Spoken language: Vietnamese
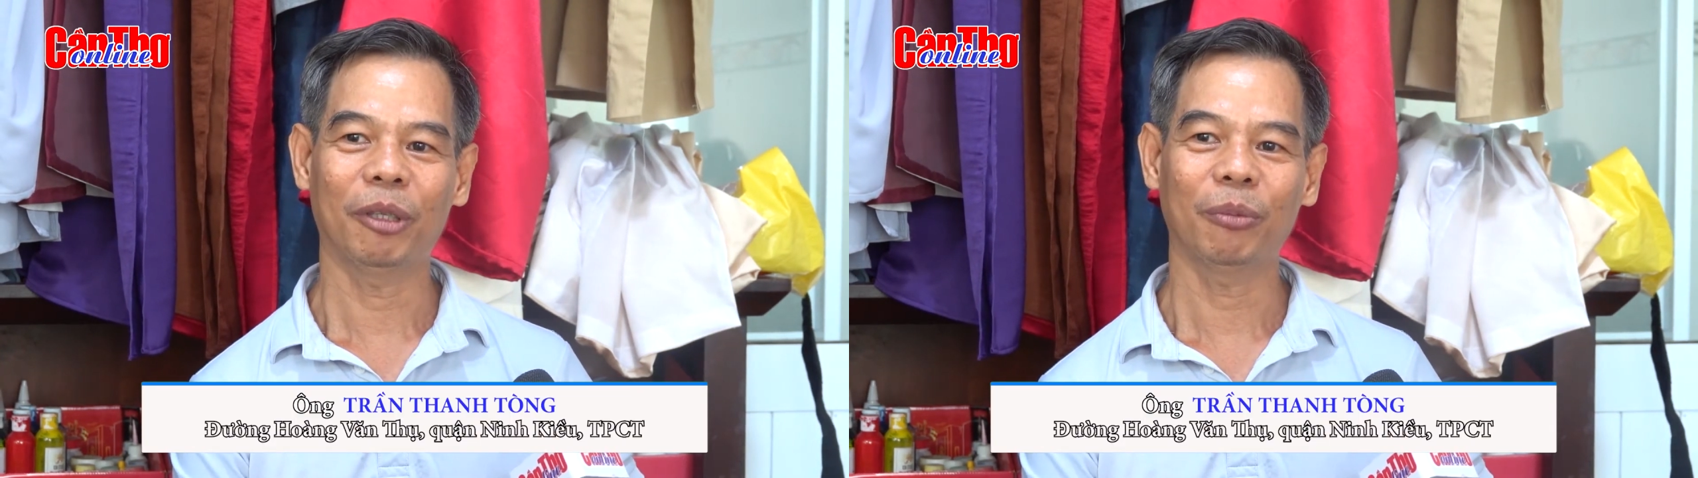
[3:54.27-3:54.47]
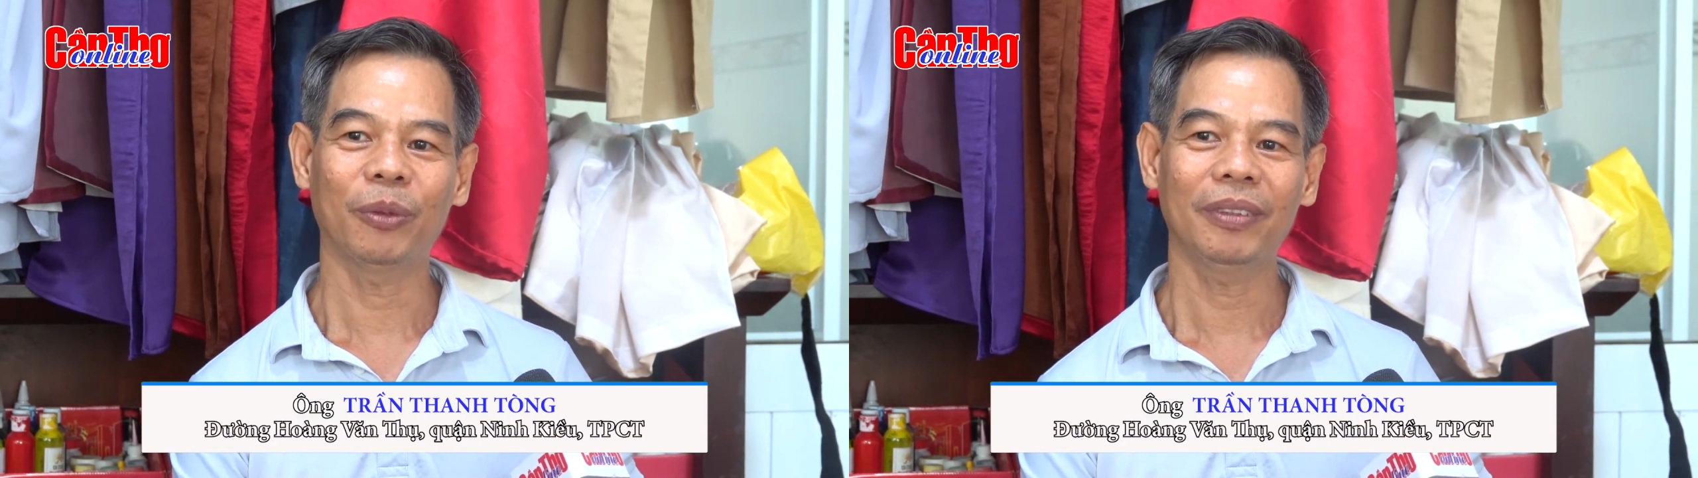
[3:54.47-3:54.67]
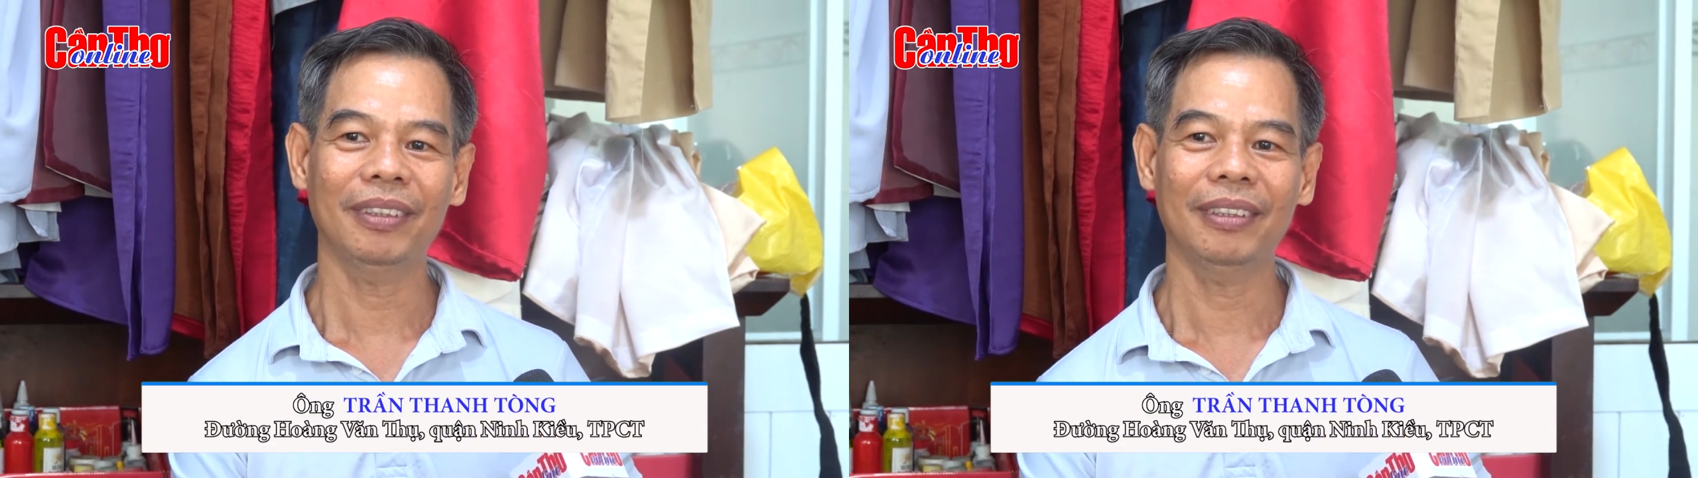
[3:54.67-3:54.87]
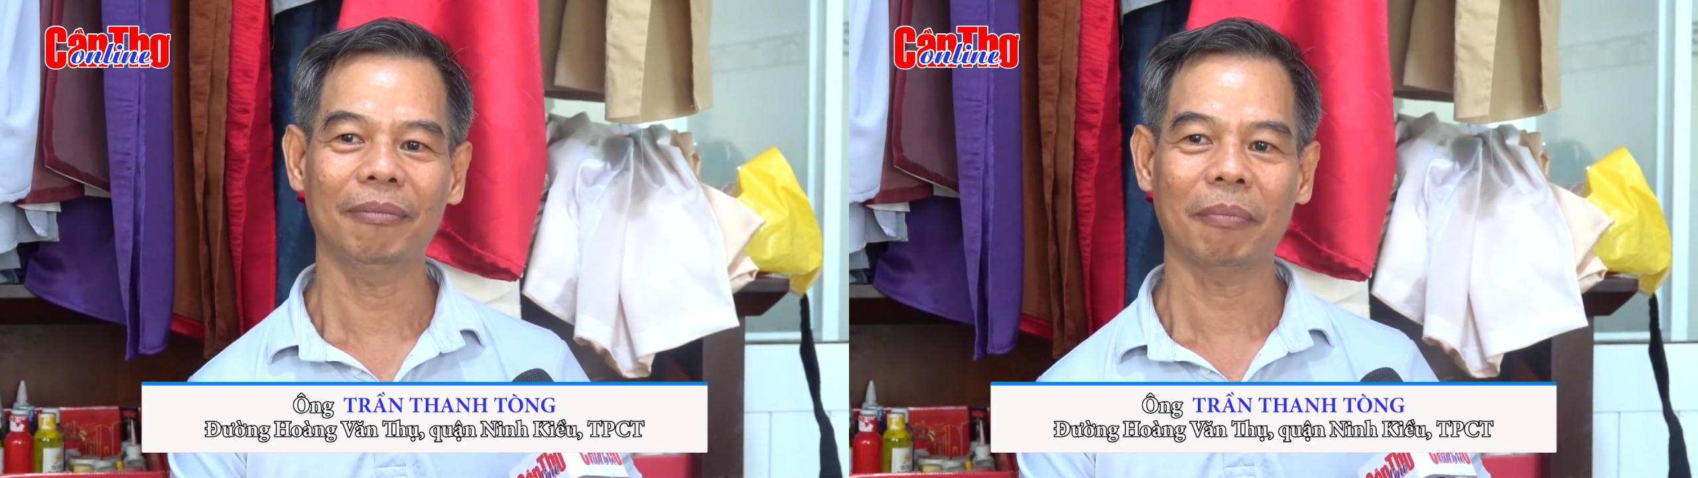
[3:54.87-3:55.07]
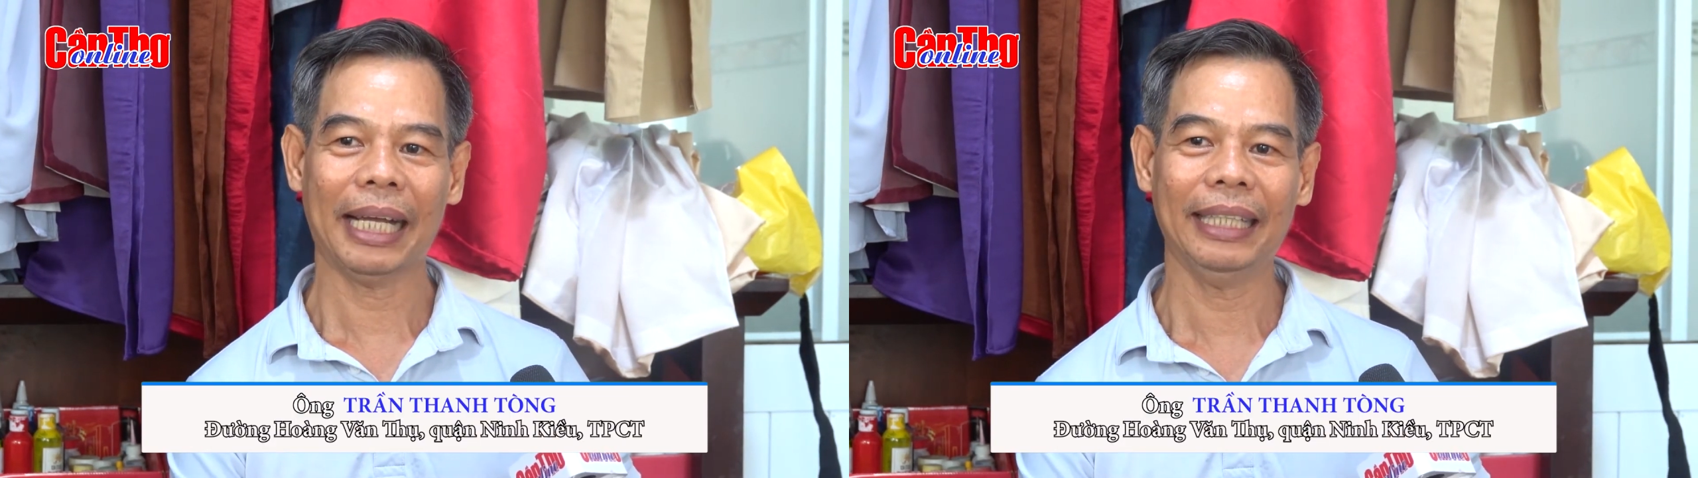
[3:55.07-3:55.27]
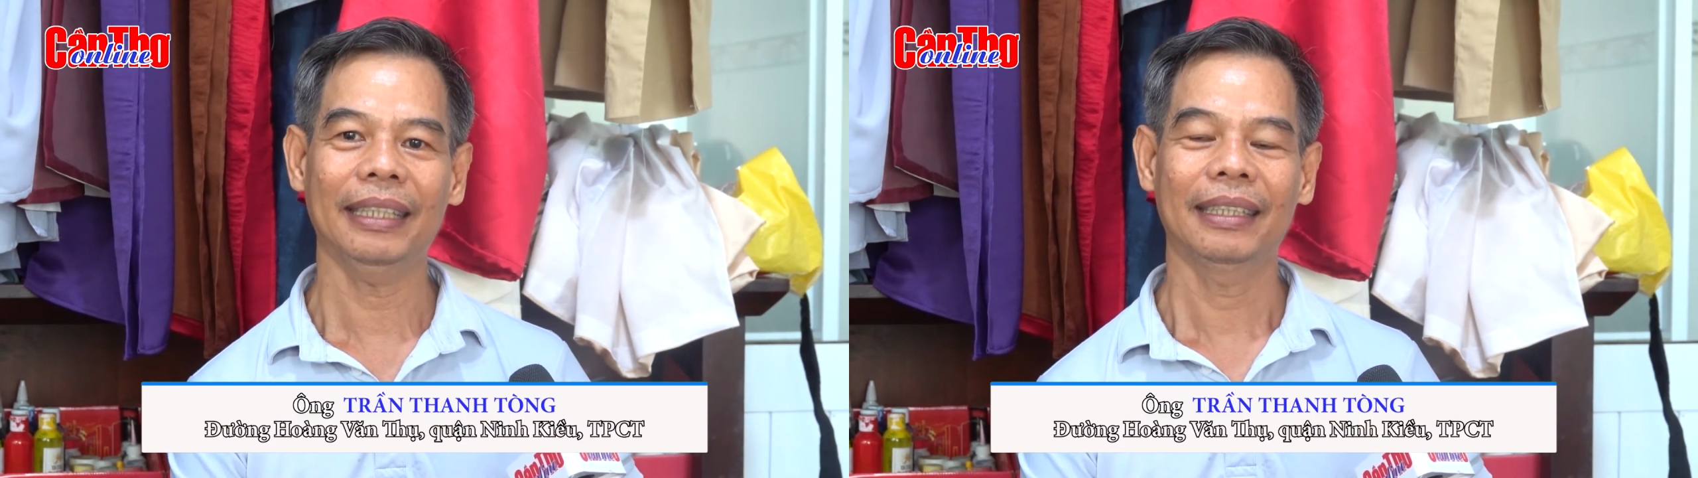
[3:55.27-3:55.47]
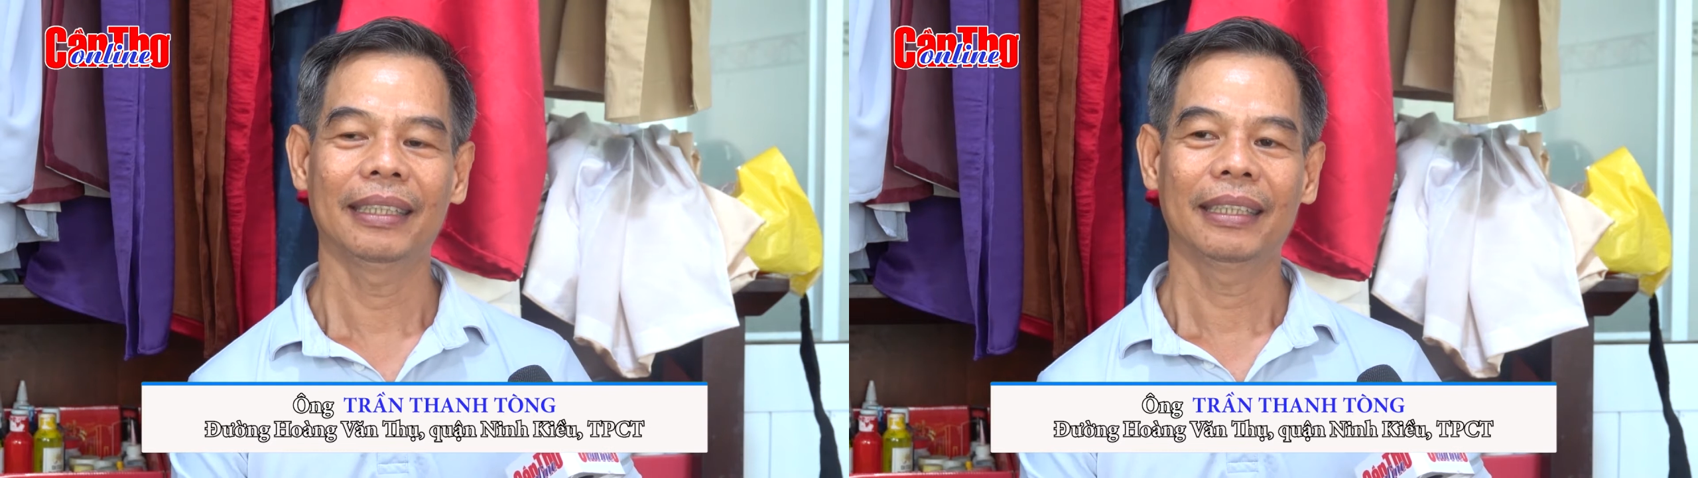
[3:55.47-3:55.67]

mình muốn may